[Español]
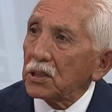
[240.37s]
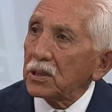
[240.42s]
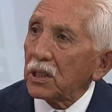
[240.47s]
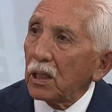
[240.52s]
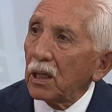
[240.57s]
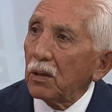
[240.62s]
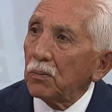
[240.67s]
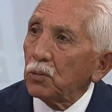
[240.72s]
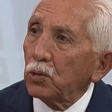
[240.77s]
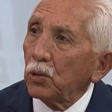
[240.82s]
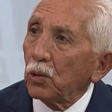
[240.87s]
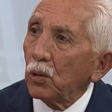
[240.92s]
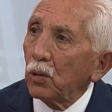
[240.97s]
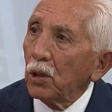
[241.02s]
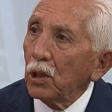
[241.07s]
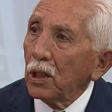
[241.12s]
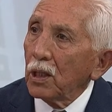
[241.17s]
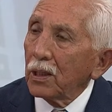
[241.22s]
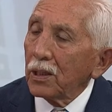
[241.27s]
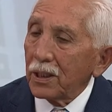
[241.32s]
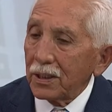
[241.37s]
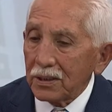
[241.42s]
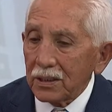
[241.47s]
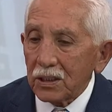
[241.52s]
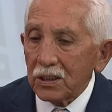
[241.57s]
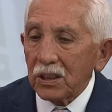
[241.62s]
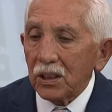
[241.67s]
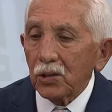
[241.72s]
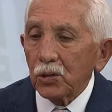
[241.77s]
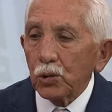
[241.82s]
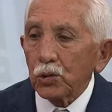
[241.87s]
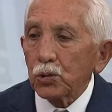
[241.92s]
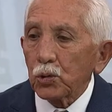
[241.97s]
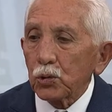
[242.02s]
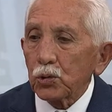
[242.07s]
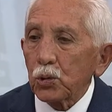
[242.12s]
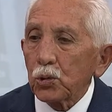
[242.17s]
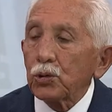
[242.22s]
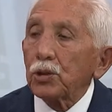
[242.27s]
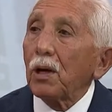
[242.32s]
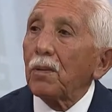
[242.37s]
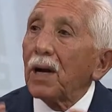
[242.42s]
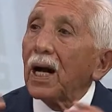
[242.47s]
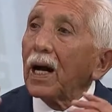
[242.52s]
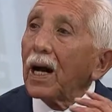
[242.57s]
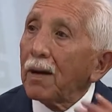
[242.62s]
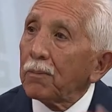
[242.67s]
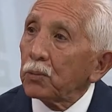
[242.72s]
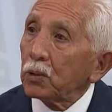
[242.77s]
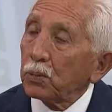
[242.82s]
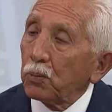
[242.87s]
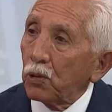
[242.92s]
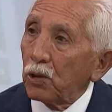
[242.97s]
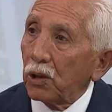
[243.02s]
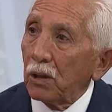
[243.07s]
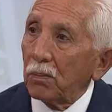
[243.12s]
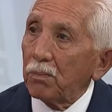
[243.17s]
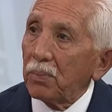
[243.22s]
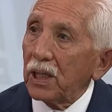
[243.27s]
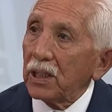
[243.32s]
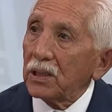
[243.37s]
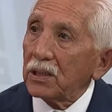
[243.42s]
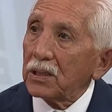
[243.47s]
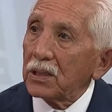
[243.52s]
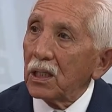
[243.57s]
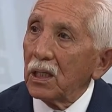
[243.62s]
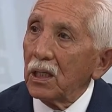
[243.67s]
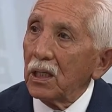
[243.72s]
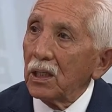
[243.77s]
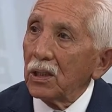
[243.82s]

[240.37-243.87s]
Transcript: en el mundo. Es decir, nosotros trabajamos por el país